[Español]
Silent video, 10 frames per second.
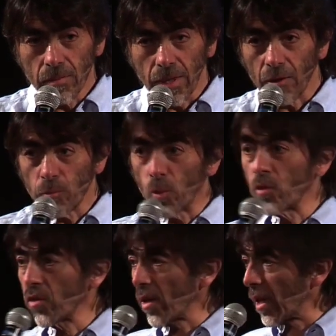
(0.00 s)
le
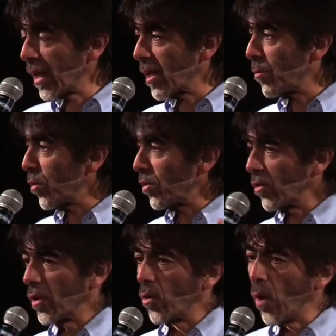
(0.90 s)
expulsa del equipo en
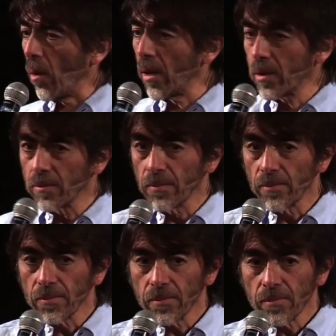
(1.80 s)
donde jugaba.
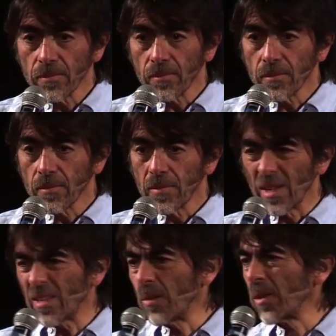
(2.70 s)

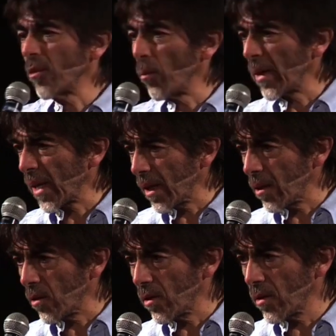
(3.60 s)
Es demasiado
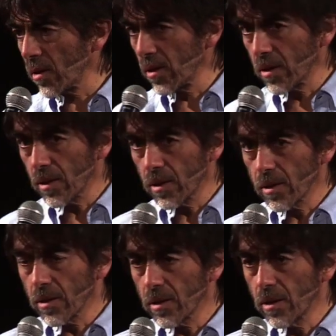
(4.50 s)
pequeño, dice.
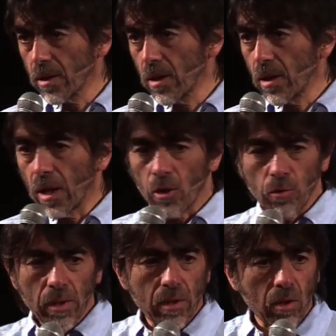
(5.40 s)
A los
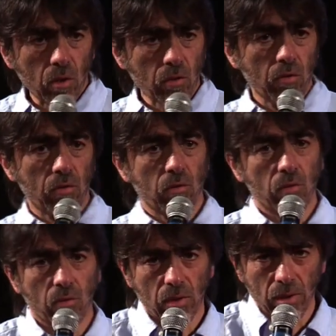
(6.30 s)
22